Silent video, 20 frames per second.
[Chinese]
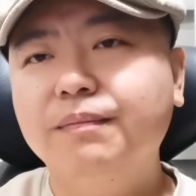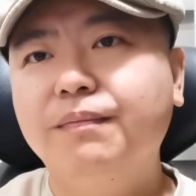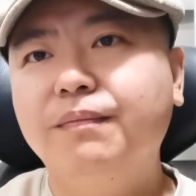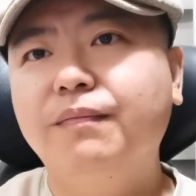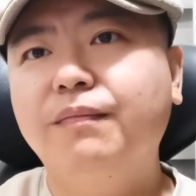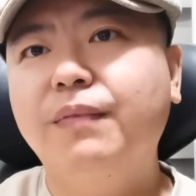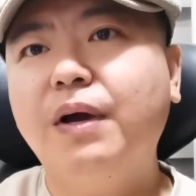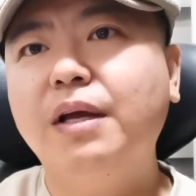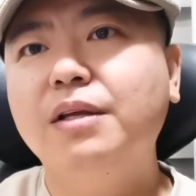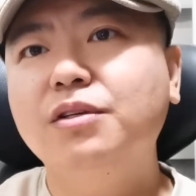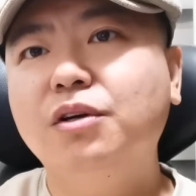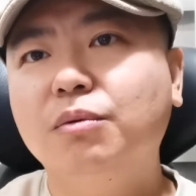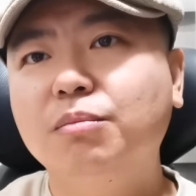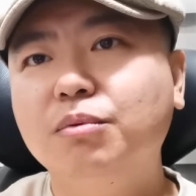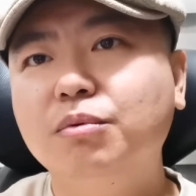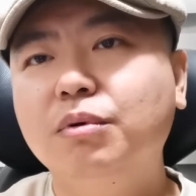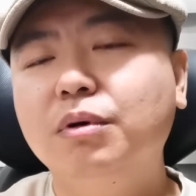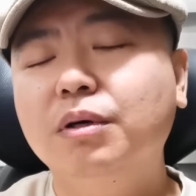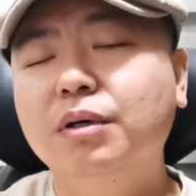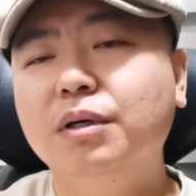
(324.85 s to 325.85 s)
外交
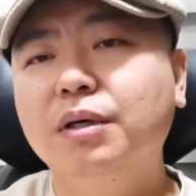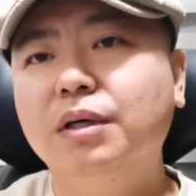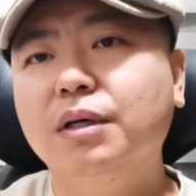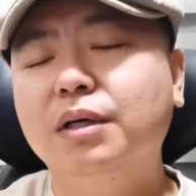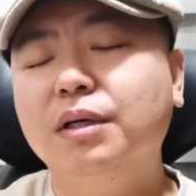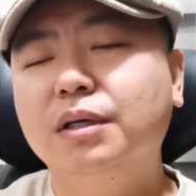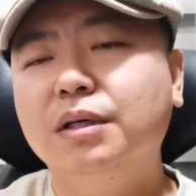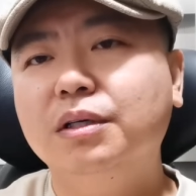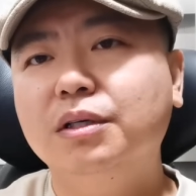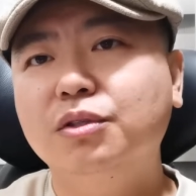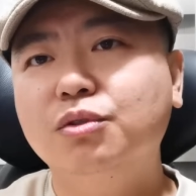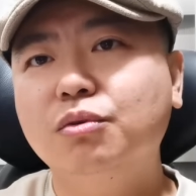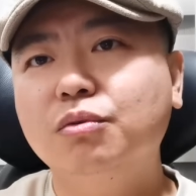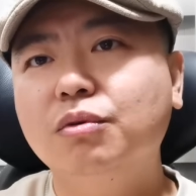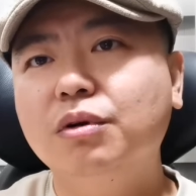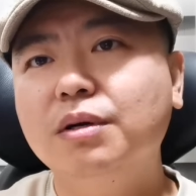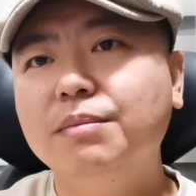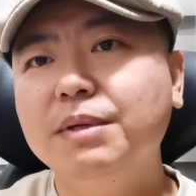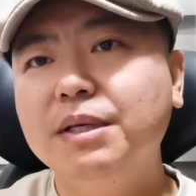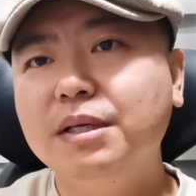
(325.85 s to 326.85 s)
部啊和中
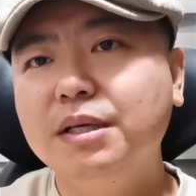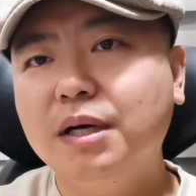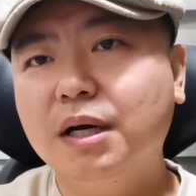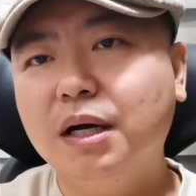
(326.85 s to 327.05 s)
国人民银